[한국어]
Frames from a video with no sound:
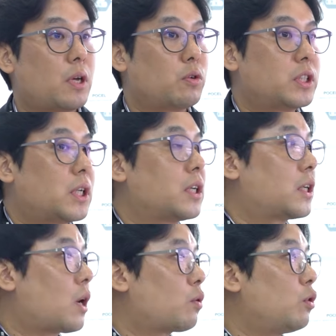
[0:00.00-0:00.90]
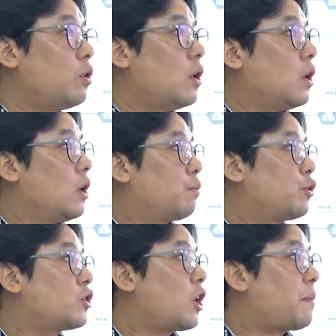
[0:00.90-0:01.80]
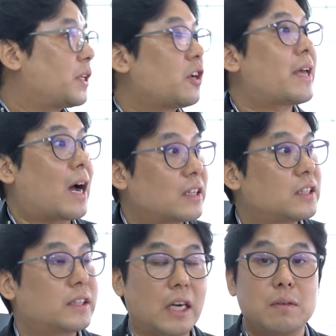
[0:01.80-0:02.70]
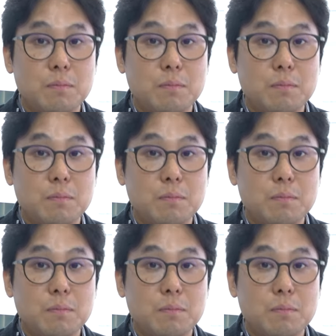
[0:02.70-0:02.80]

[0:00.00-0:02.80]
새로 시작을 했고 퓨처엠에서 양극재,